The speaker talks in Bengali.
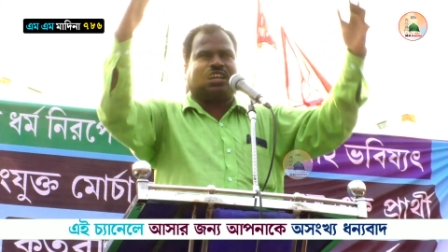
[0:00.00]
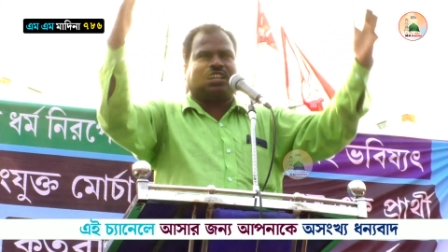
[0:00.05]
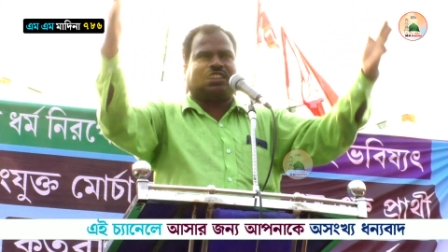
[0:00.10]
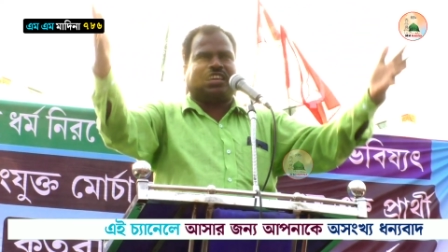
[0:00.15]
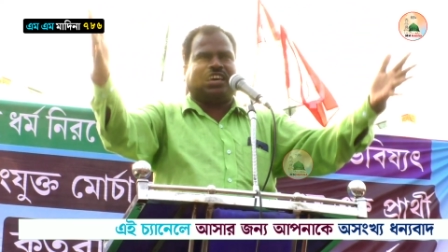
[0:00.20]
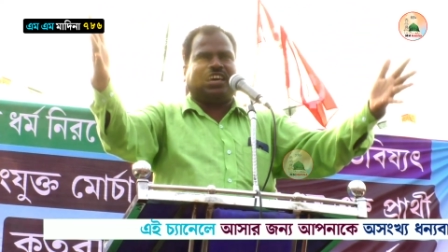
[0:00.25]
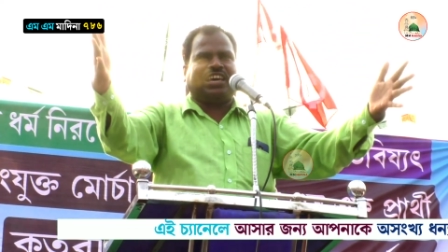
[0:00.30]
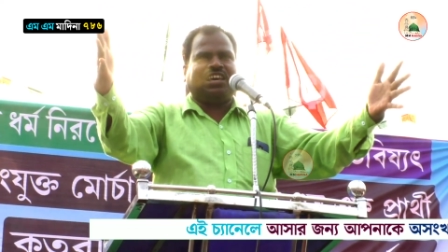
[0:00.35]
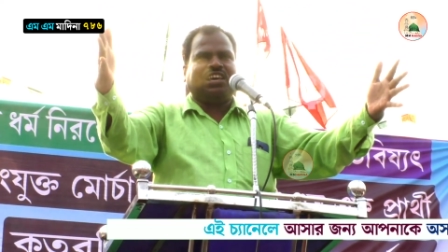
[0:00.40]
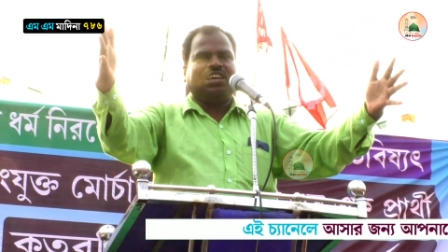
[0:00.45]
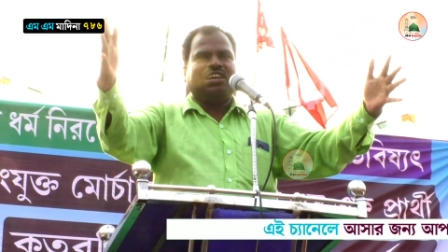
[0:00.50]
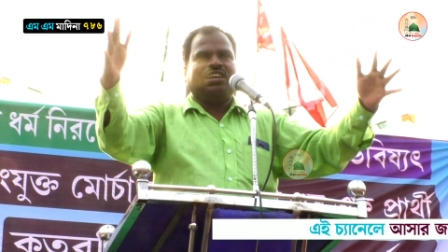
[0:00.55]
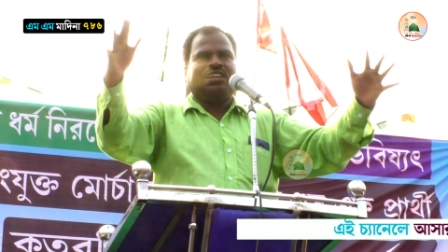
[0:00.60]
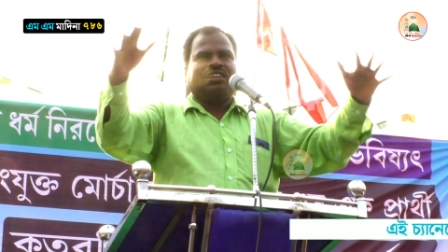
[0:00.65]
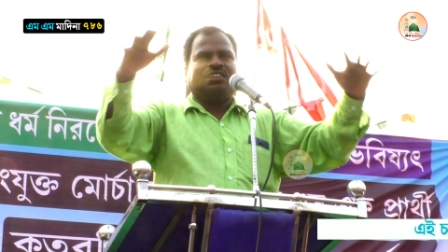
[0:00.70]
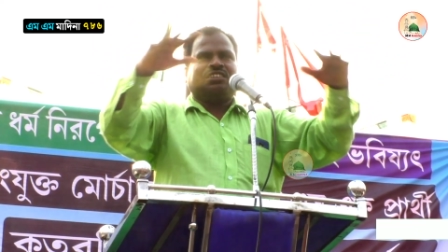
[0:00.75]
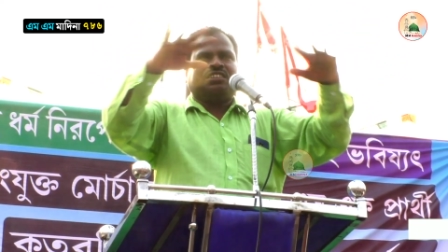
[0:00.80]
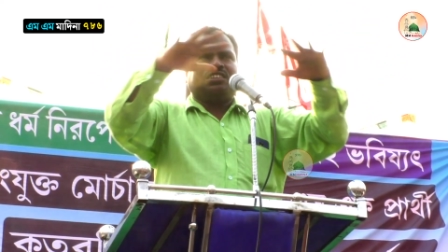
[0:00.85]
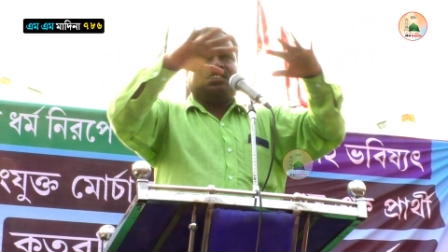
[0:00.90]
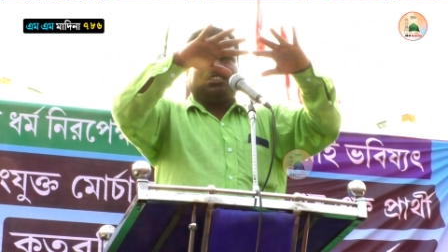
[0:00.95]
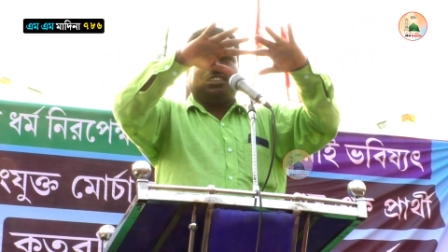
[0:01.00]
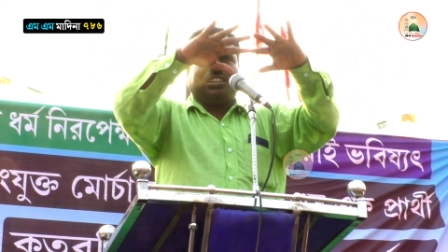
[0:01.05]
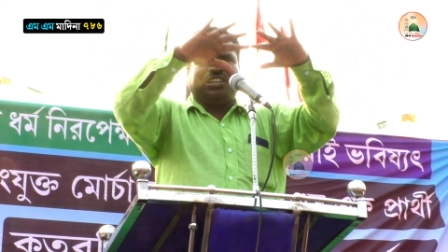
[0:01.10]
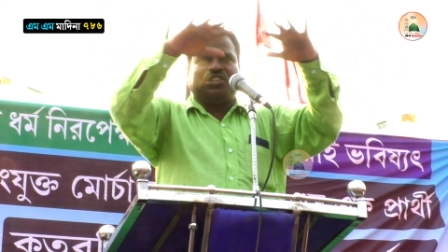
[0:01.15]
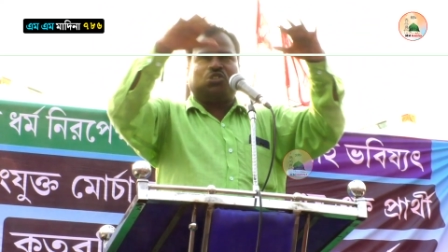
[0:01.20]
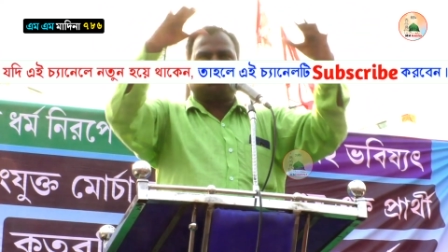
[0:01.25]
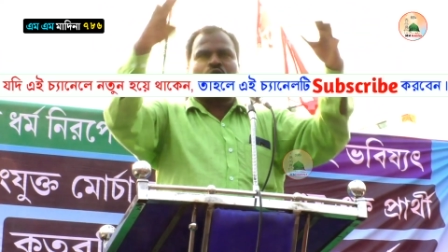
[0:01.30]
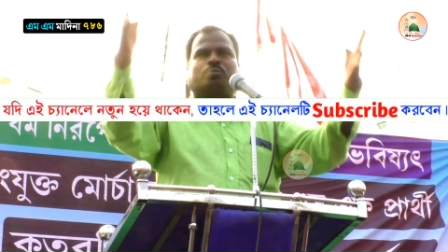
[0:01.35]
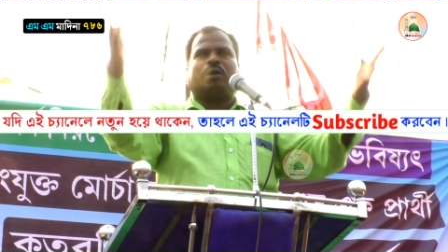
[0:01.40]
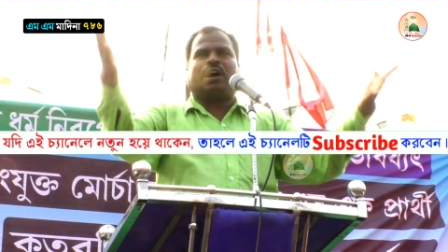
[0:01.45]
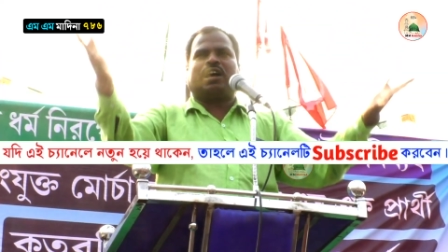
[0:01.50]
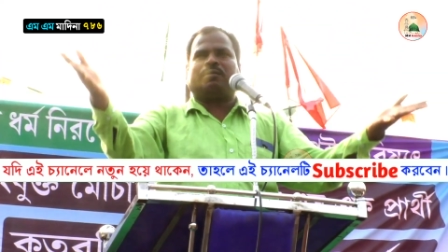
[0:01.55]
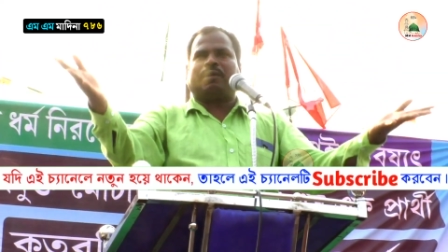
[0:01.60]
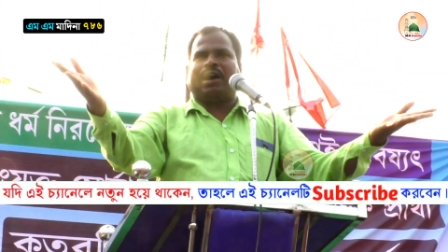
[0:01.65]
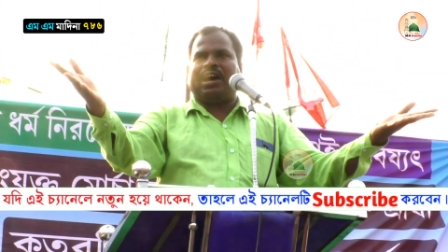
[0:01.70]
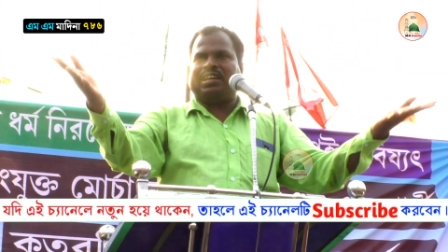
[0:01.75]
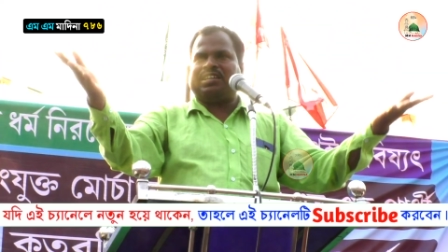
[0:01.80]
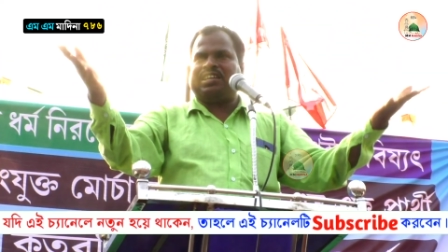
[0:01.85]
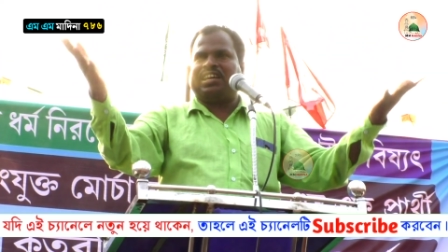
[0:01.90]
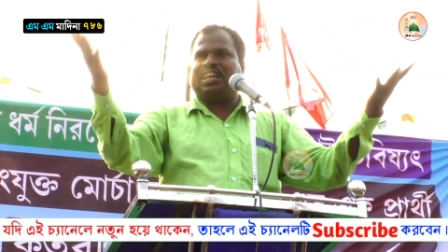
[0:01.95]
সাথে যিনি
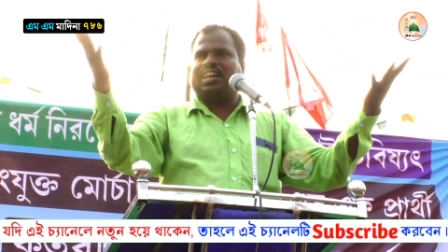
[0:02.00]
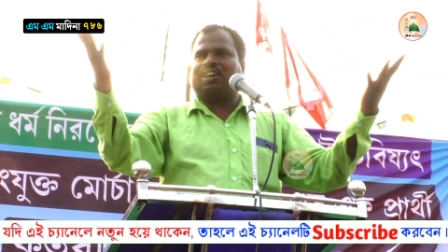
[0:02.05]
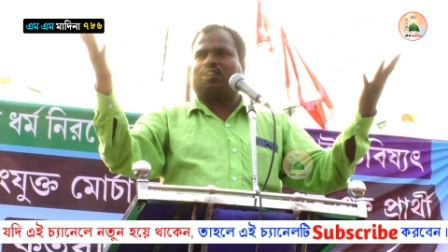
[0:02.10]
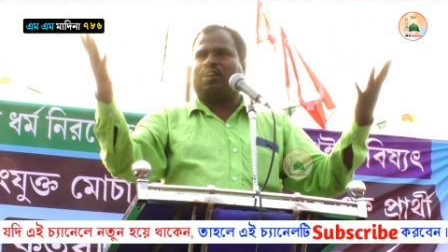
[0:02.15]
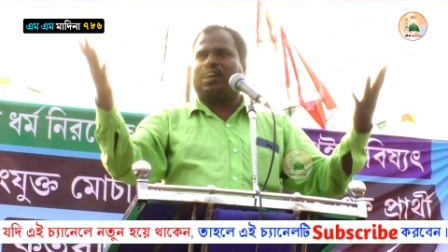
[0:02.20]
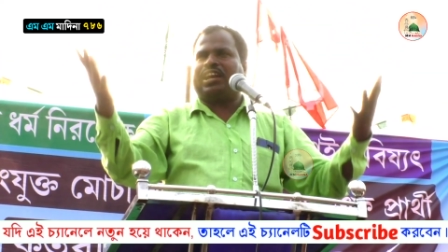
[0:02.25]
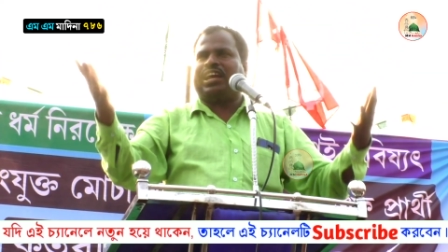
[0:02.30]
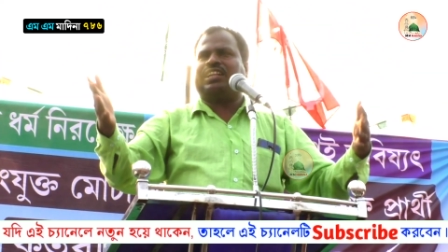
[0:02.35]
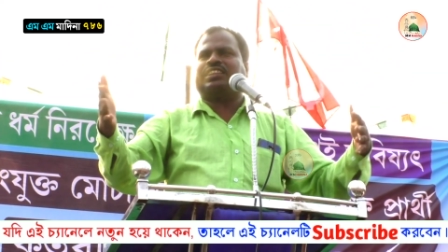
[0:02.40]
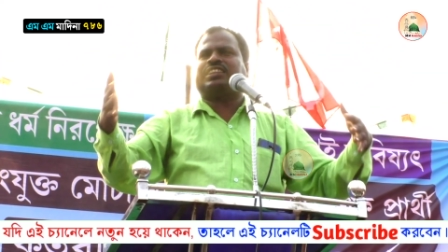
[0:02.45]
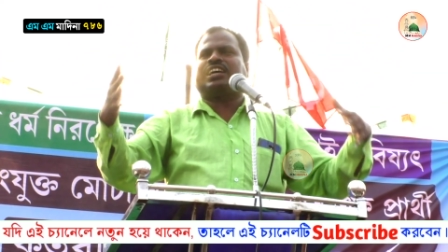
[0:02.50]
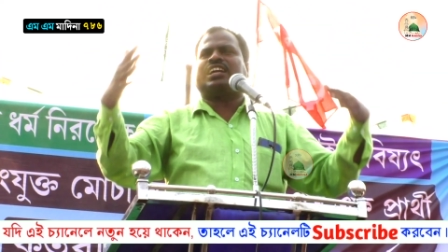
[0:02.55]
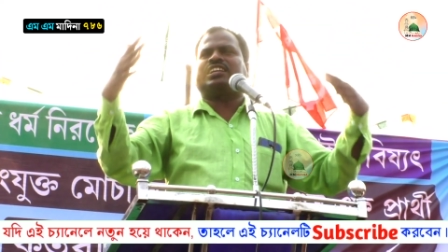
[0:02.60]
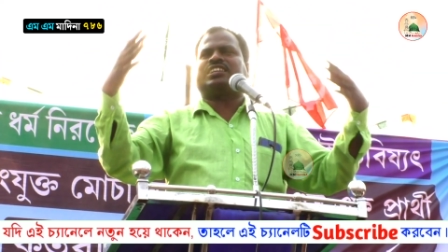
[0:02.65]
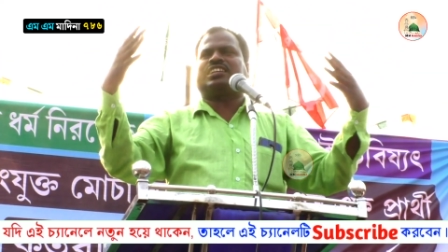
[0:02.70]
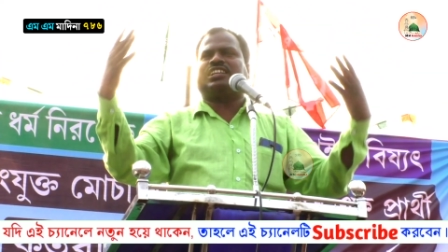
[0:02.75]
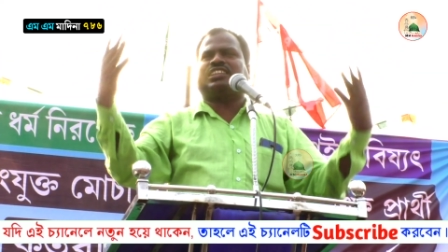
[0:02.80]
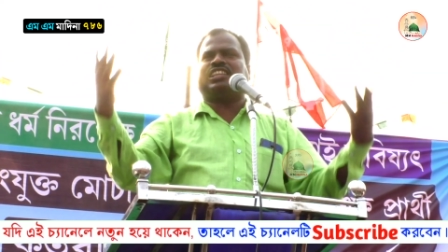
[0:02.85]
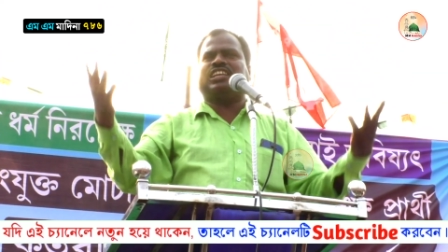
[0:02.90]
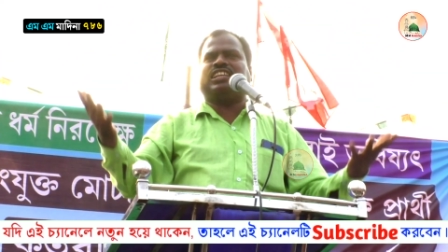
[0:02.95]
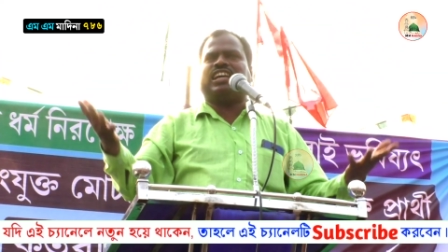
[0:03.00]
সুপারভাইজারি করেন তার সাথে